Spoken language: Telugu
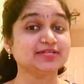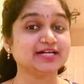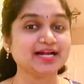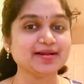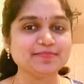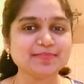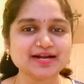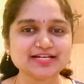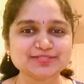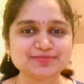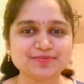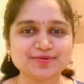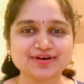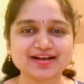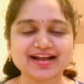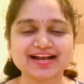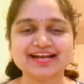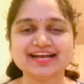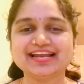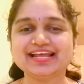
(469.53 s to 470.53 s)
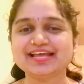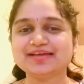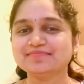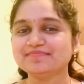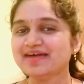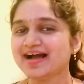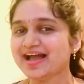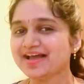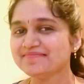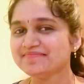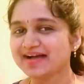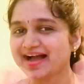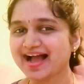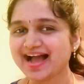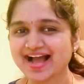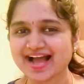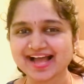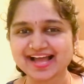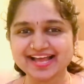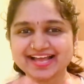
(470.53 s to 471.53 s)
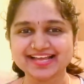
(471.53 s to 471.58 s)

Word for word: చేయడం మర్చిపోకండి బాయ్ బాయ్